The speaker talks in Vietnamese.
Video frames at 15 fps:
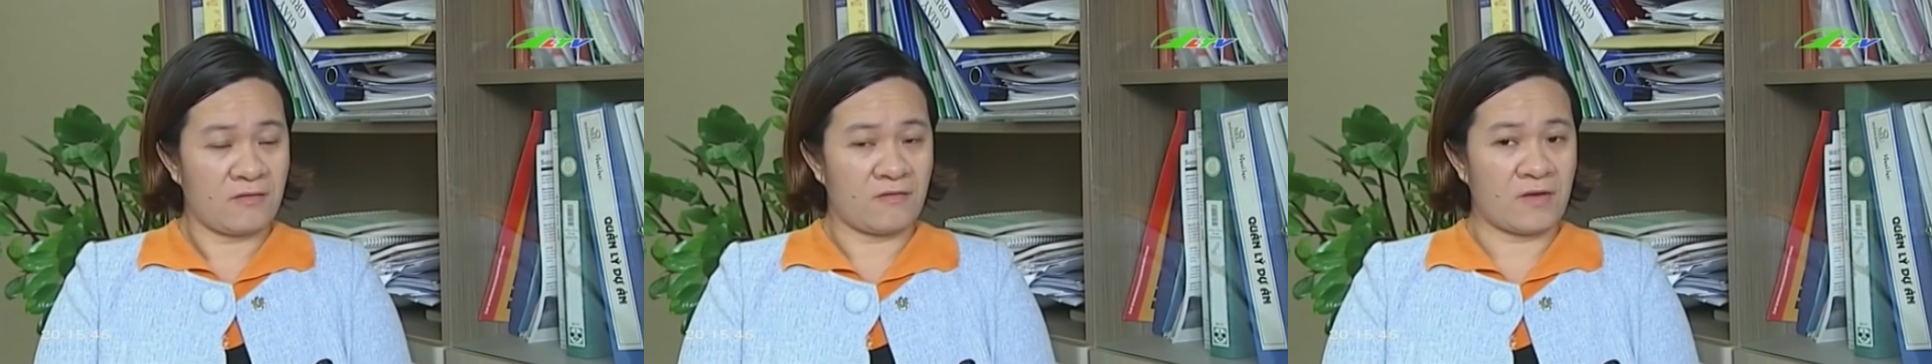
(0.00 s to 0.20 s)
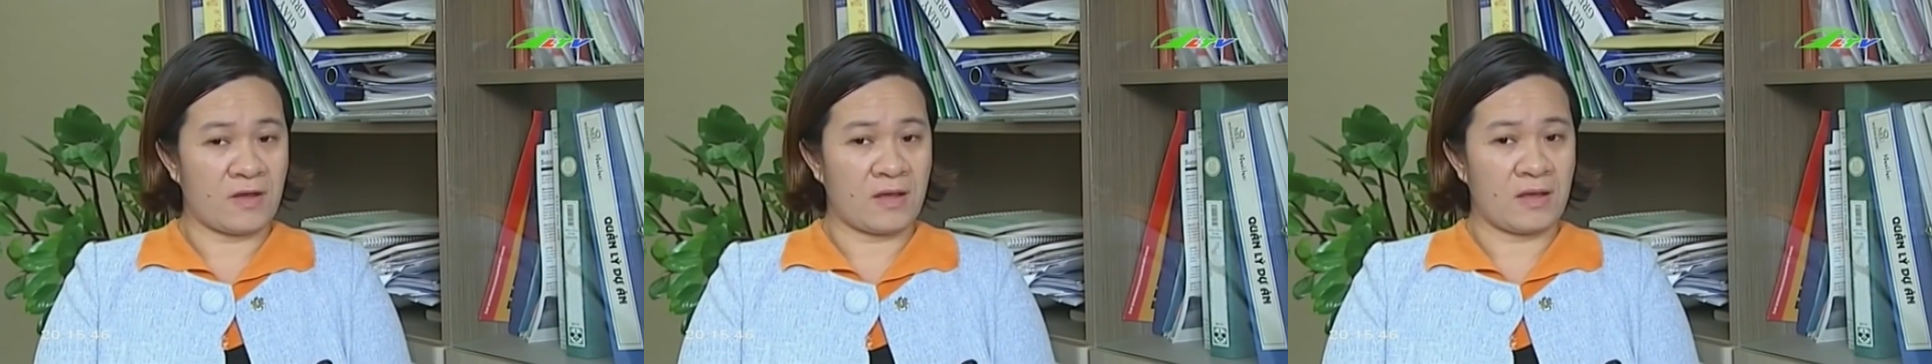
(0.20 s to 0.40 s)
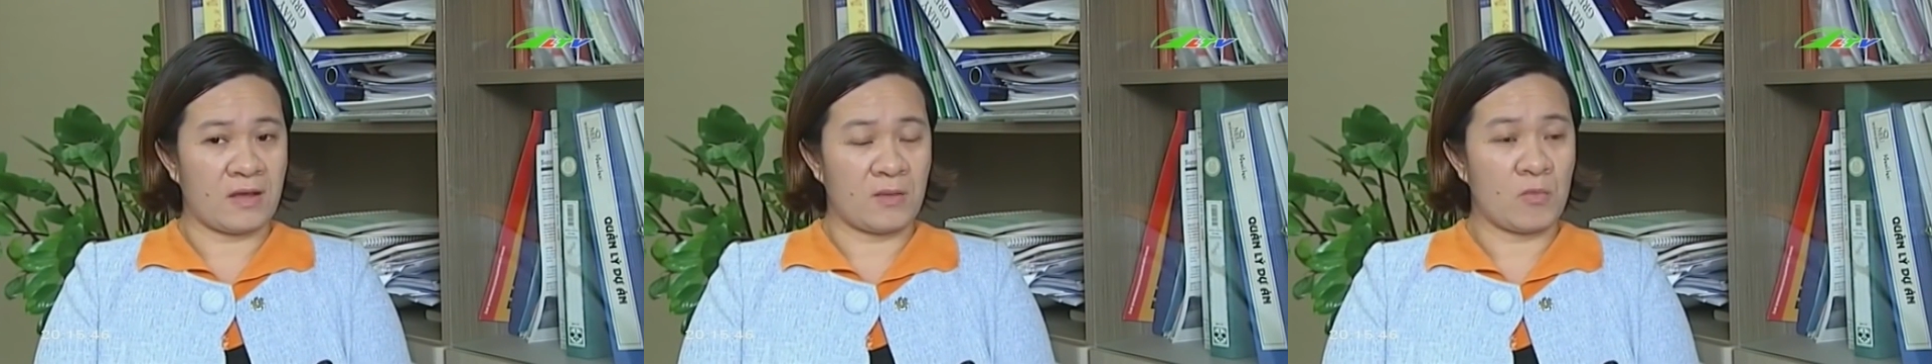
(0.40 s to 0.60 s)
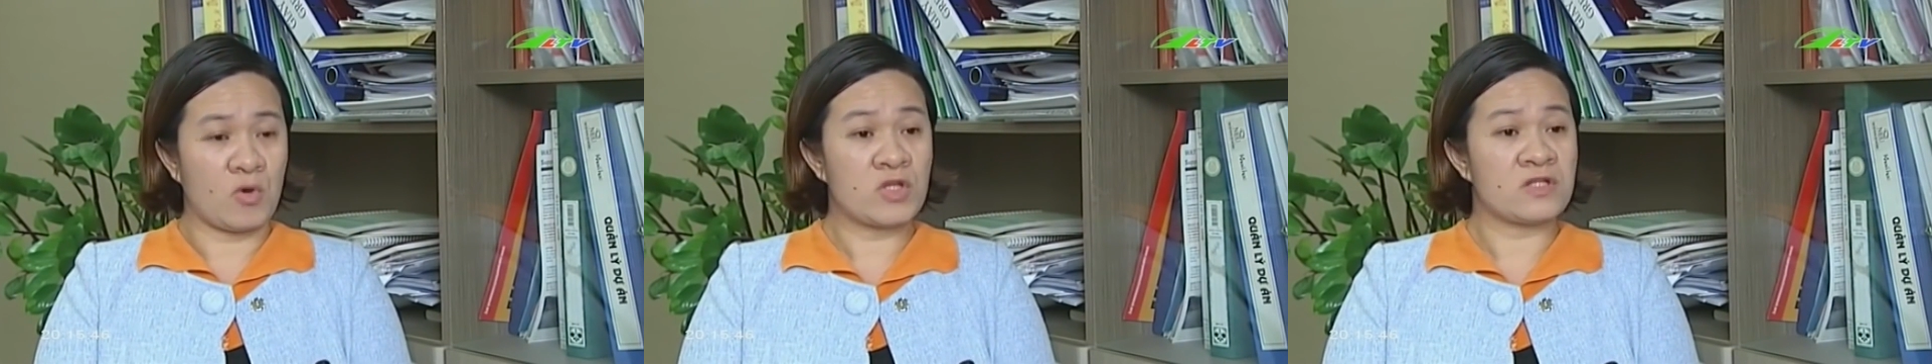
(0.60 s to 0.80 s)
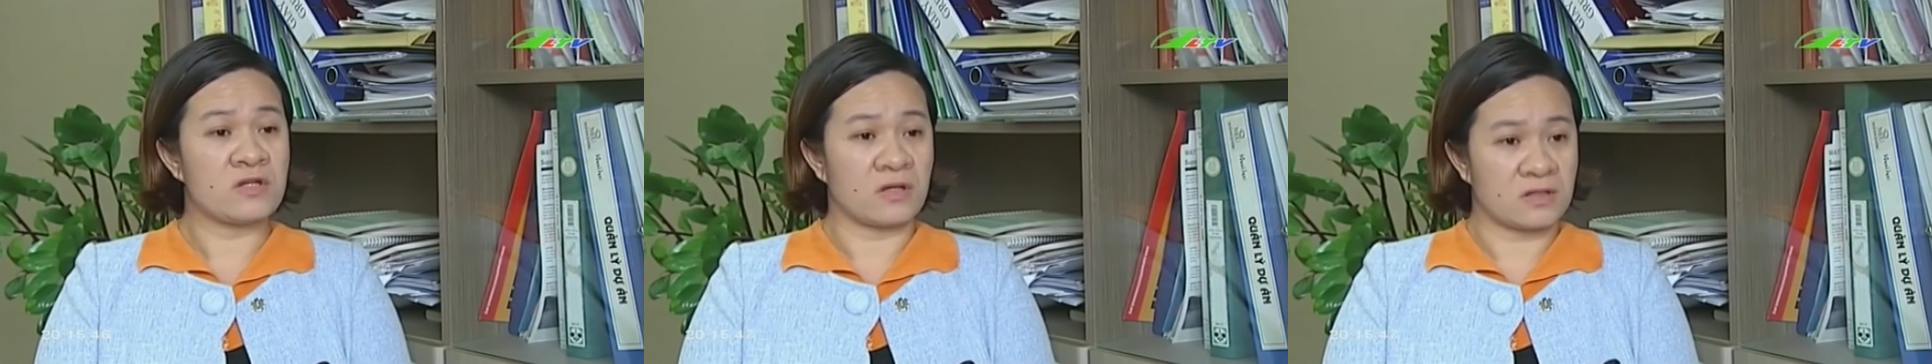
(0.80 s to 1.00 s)
về
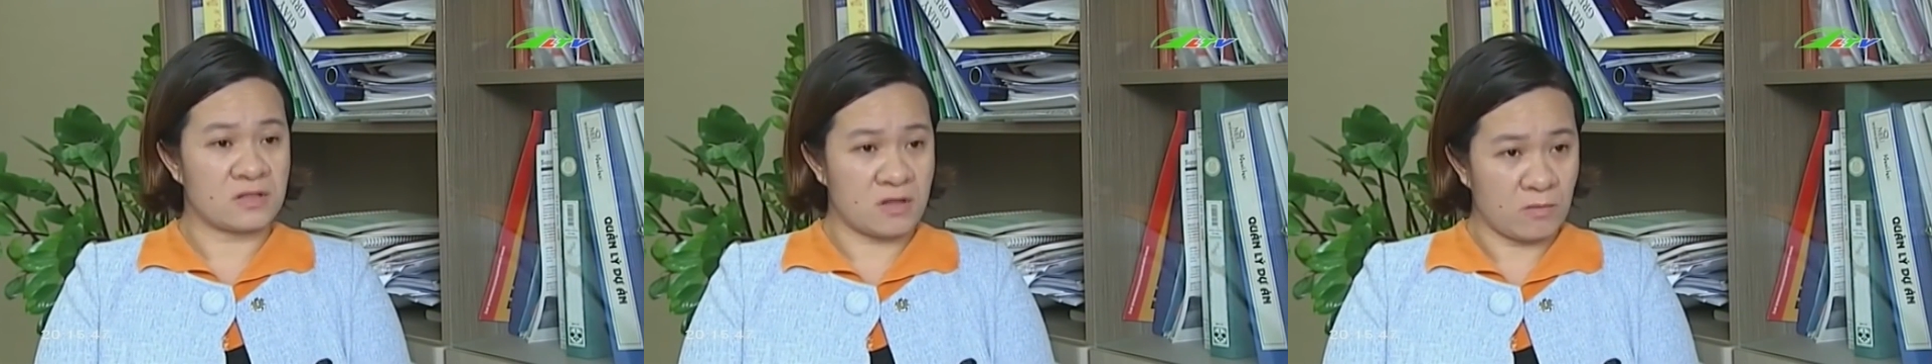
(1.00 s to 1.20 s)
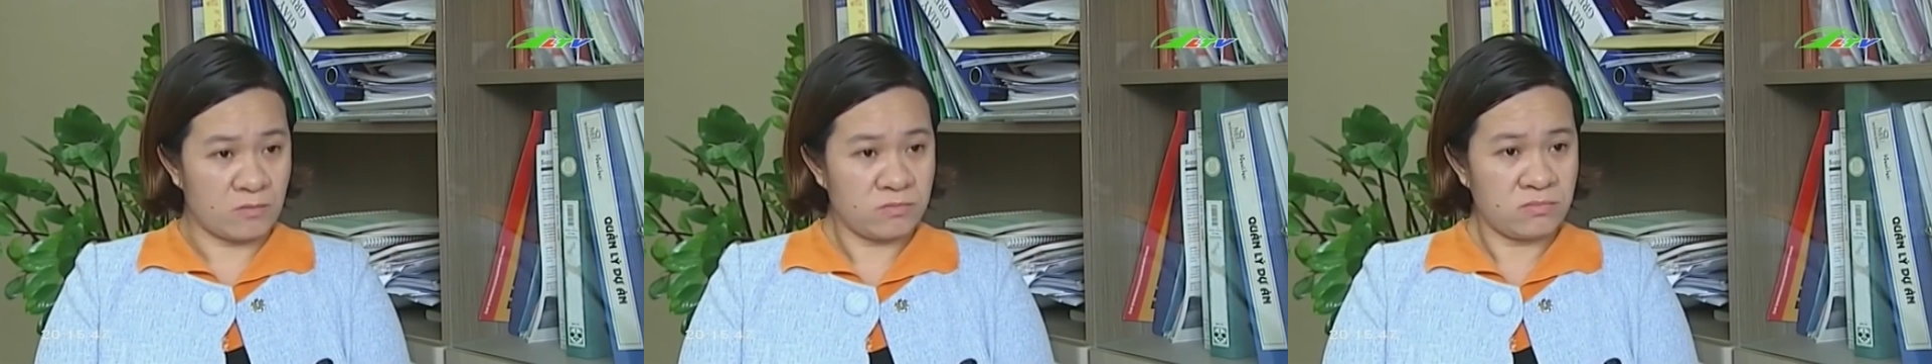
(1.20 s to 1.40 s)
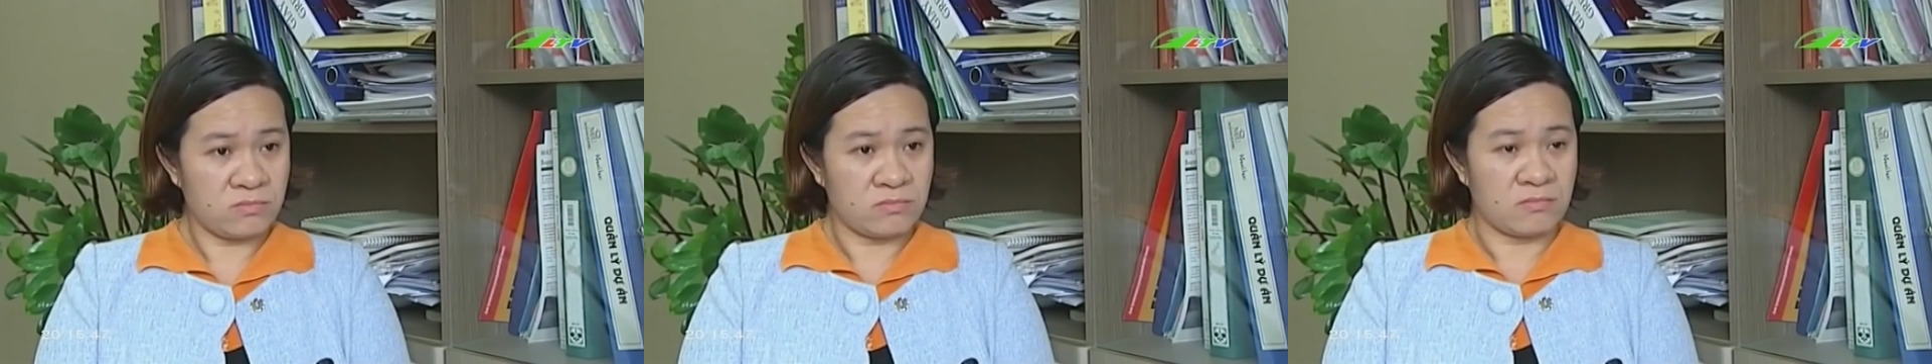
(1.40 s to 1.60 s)
môi trường sống